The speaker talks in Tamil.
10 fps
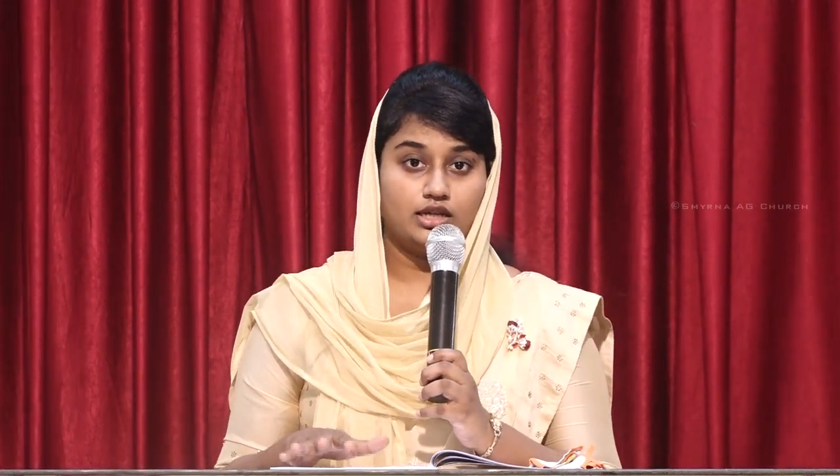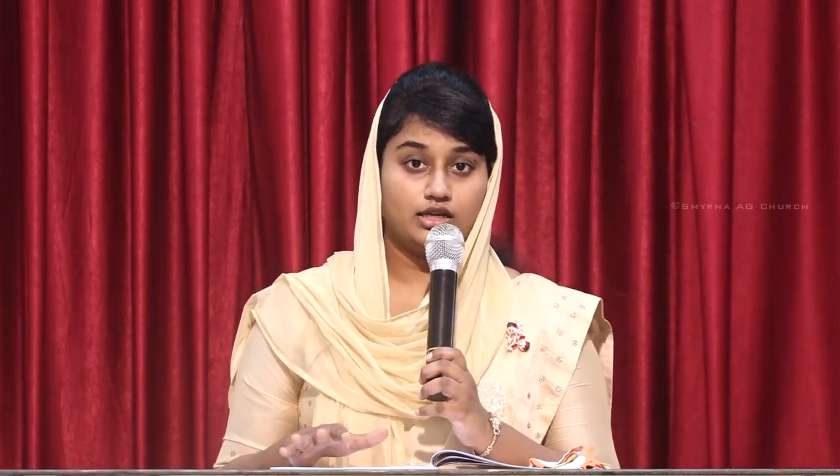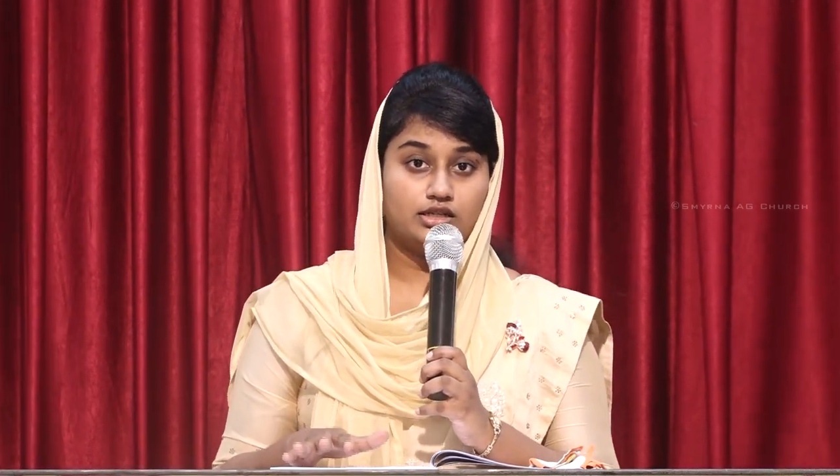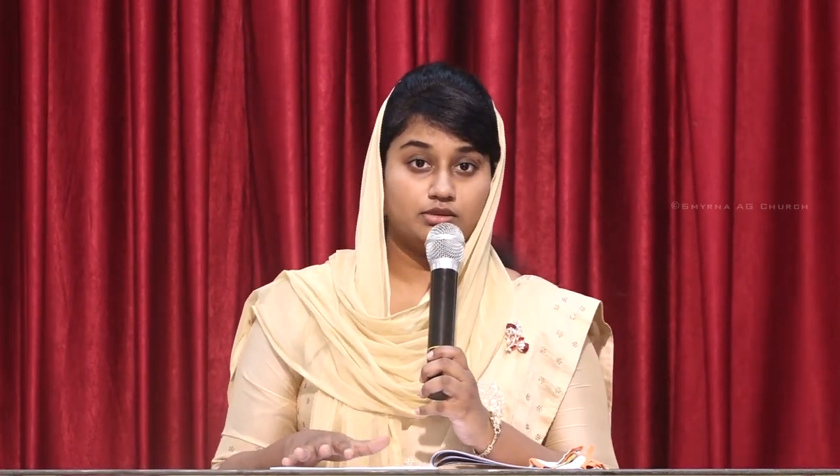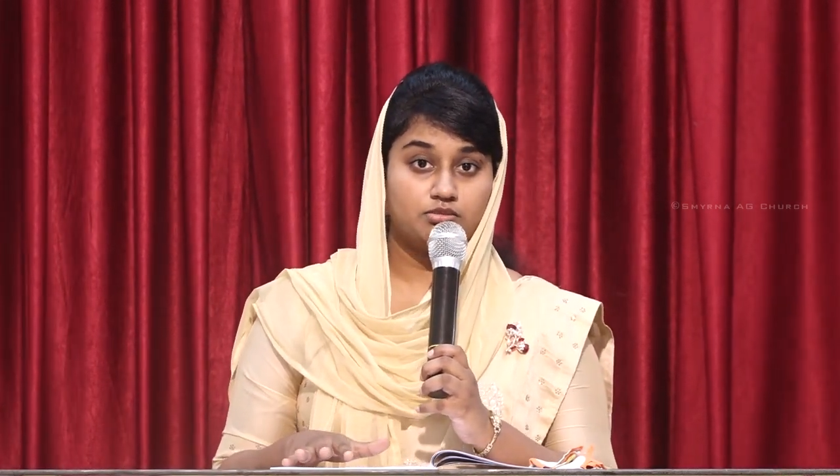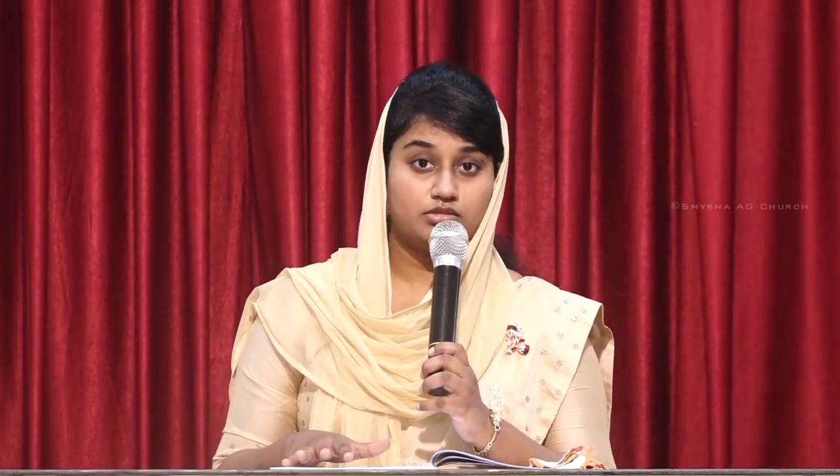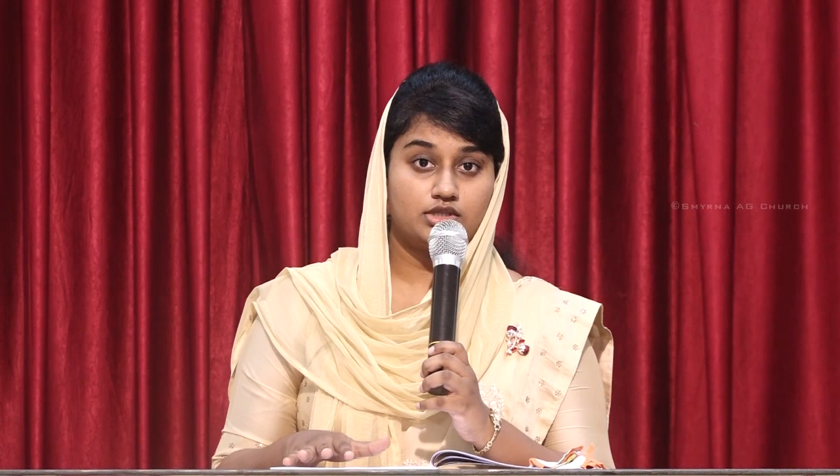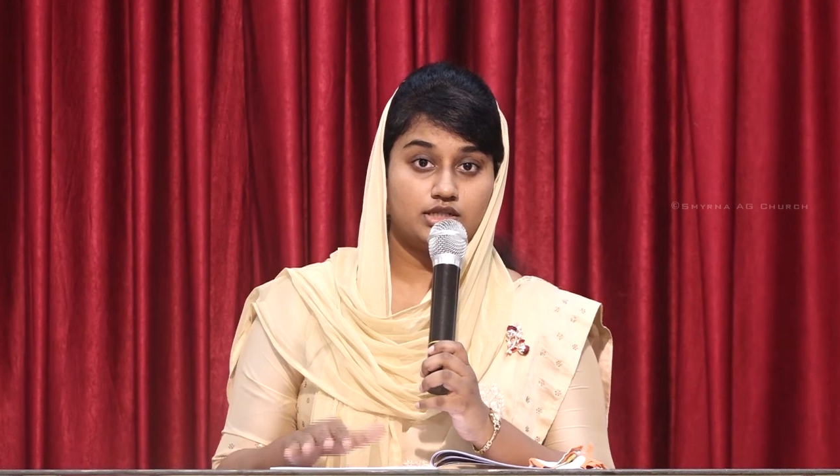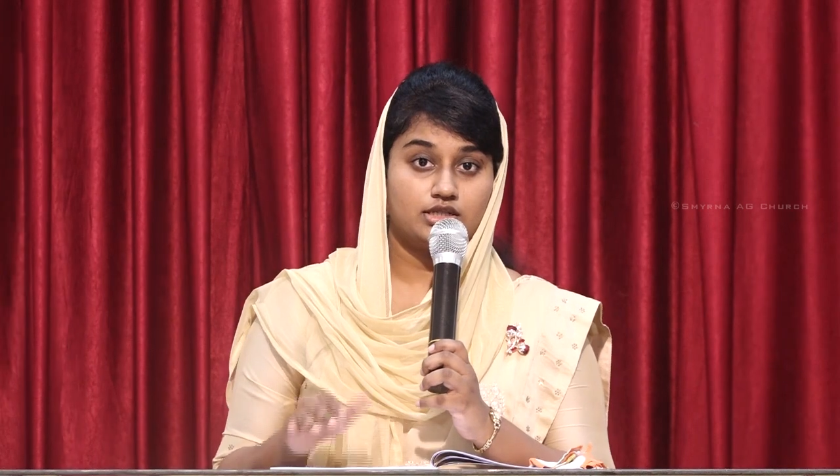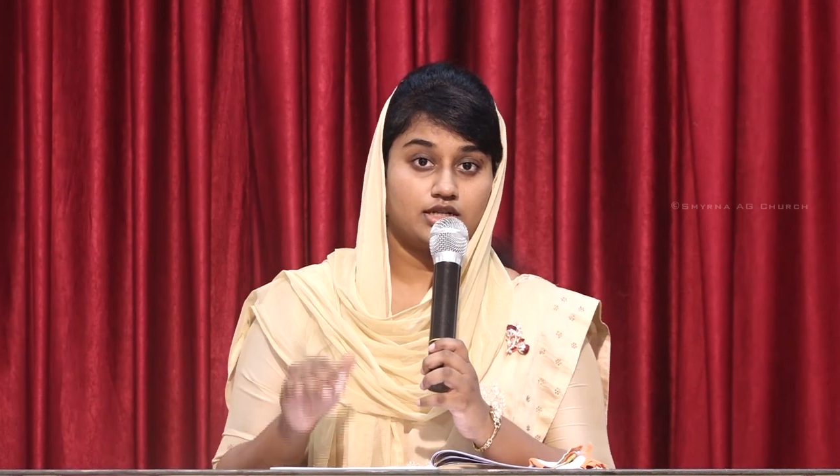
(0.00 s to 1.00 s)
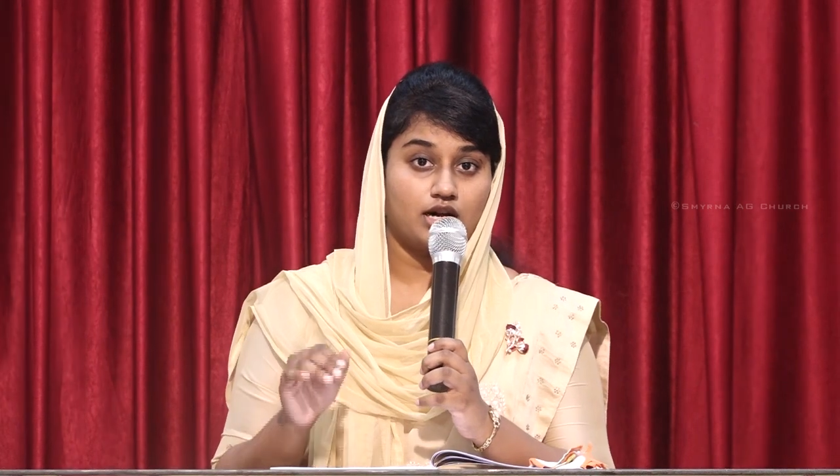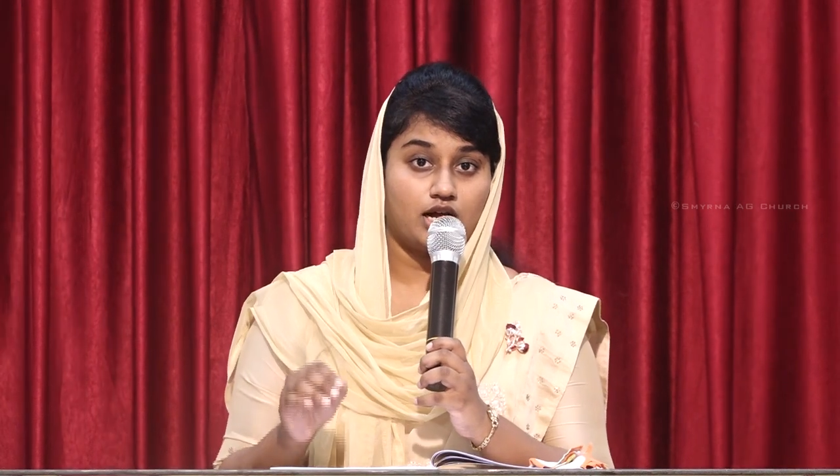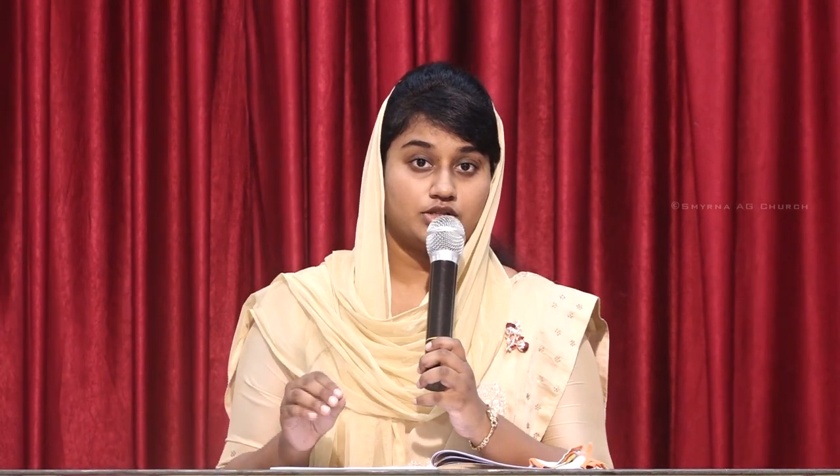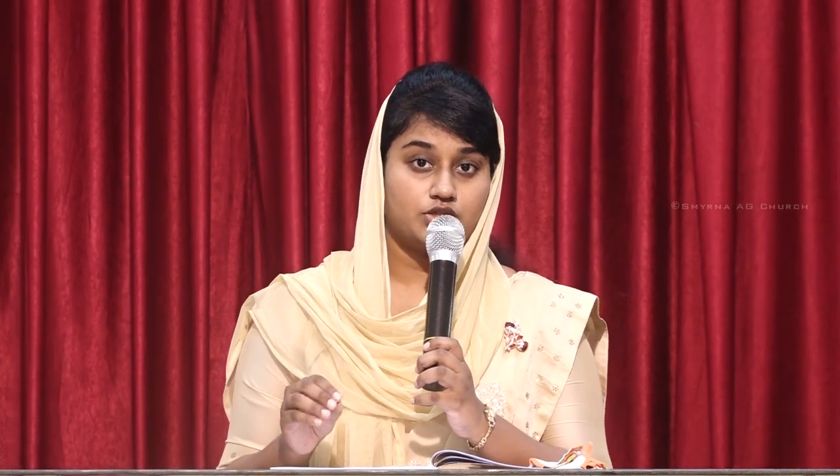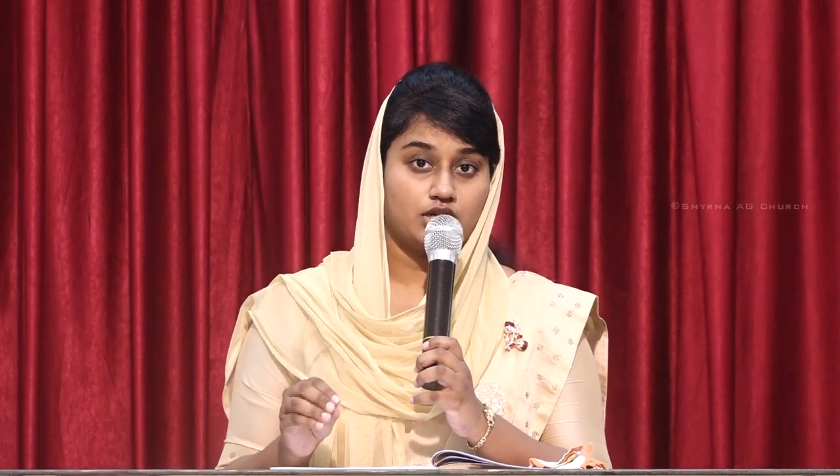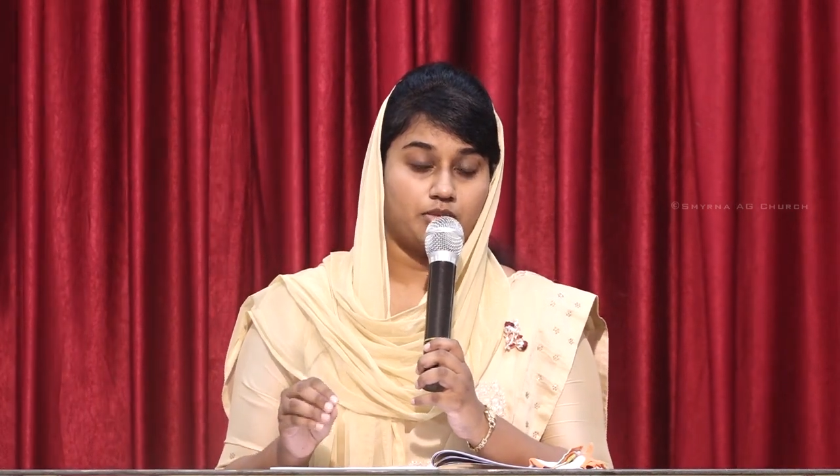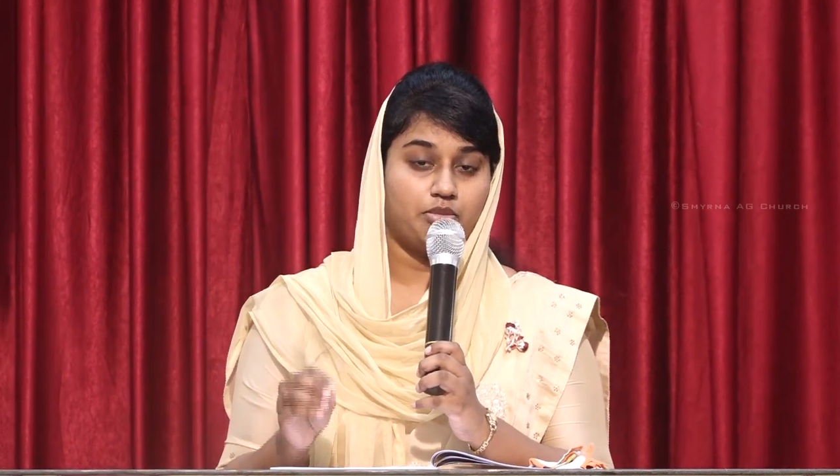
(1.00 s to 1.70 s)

எகிப்தின் ராஜா